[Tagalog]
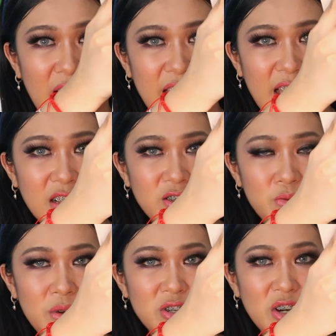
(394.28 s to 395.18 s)
Ayan.
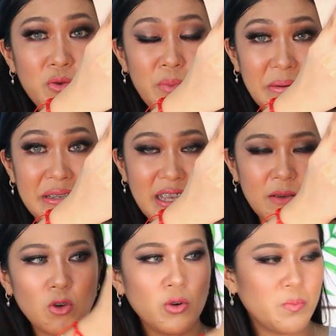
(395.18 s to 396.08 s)
So, meron siya ko parang
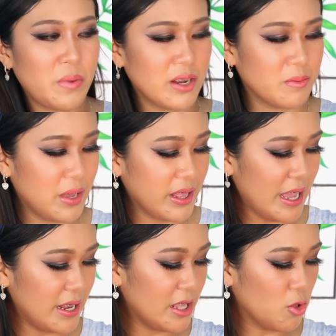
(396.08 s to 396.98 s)
same compartment.
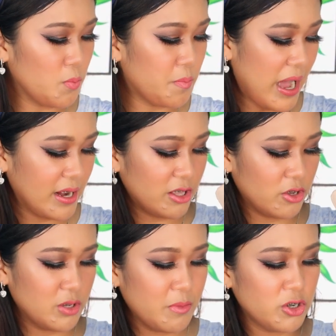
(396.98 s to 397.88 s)
And itong bag na
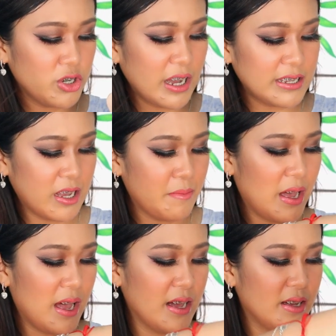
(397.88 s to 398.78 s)
to is meron siya
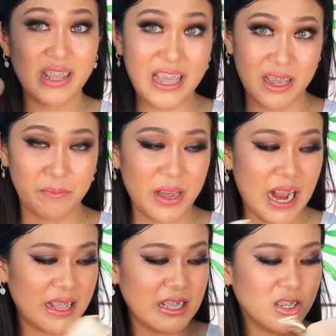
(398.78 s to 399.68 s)
kasamang sling
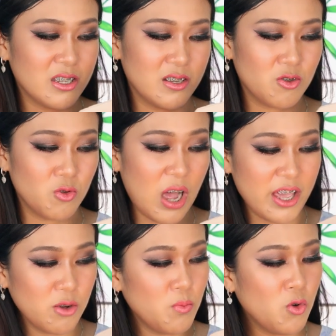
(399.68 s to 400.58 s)
para at least kung
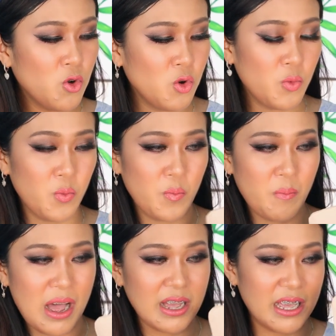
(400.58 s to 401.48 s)
ayaw mong
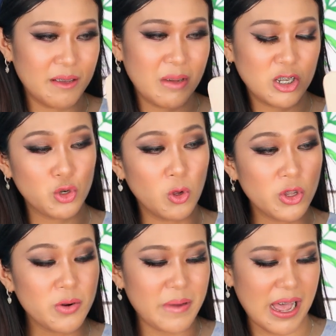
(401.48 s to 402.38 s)
mag, mag
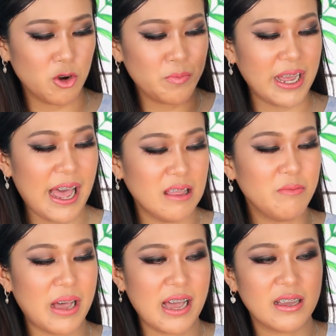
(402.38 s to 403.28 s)
shoulder bag or mag
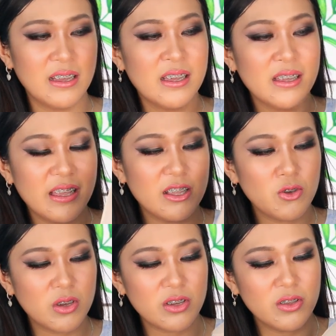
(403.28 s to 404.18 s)
handbag, then
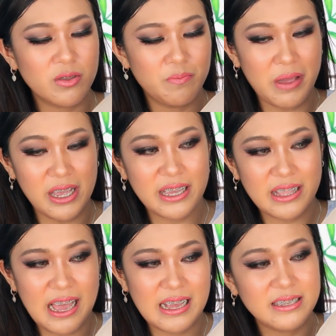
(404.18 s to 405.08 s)
you could make
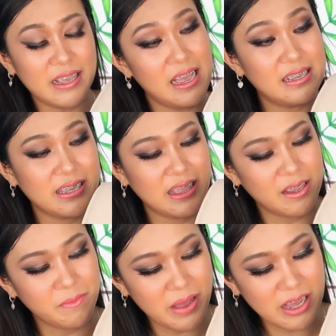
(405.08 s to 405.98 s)
it as a
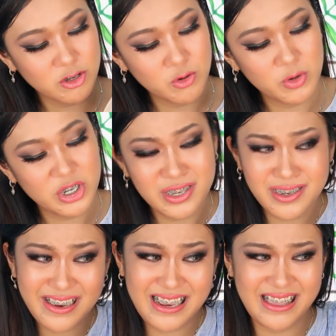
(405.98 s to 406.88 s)
sling bag. So, which
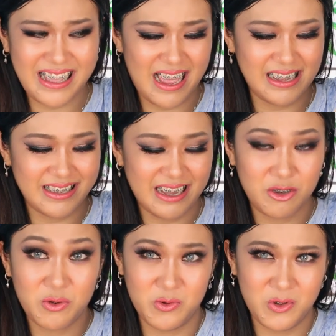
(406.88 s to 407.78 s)
is really nice
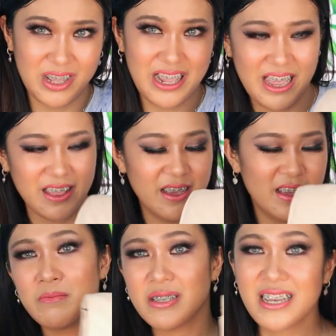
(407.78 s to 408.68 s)
and cool din.
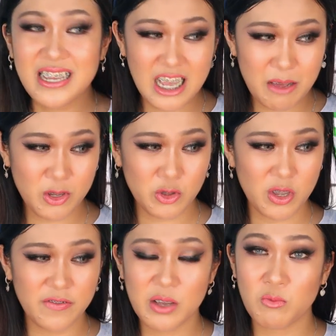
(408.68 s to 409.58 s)
Minsan ginagamit ko
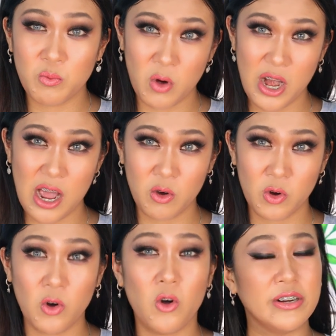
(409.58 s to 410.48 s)
to if nagmumall
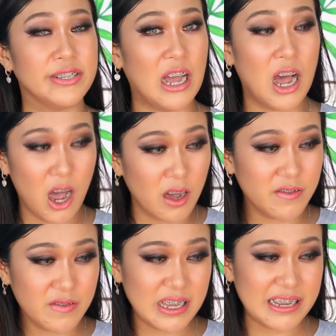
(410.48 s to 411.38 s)
ako or sa
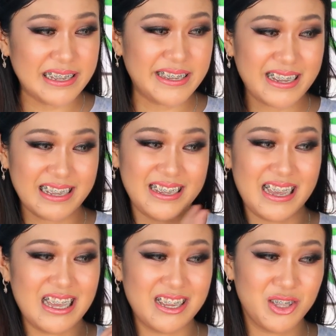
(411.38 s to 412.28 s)
office
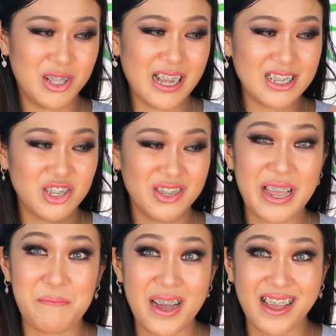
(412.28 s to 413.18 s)
kasi lakas
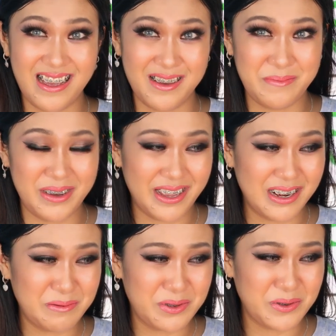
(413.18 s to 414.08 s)
niyang makayaman.
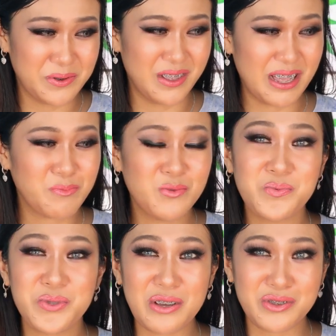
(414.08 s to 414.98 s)
Alam niyo yun. Like,
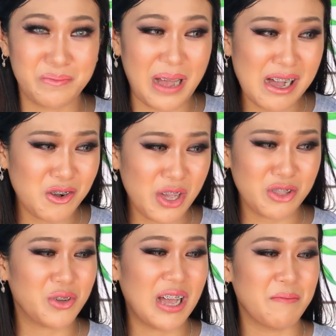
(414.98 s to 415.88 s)
pumupunta ko sa bangko,
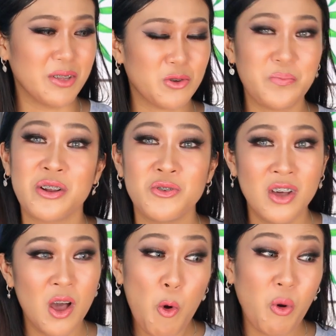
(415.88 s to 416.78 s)
ito yung gamit ko. Pero,
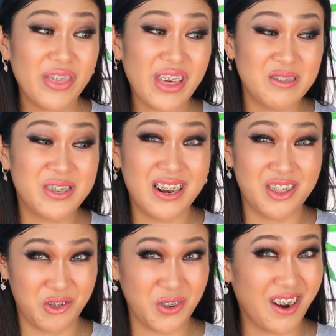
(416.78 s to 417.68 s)
1,000
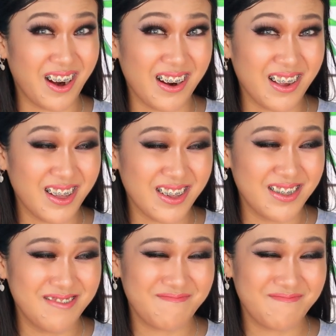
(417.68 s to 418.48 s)
lang to, girl.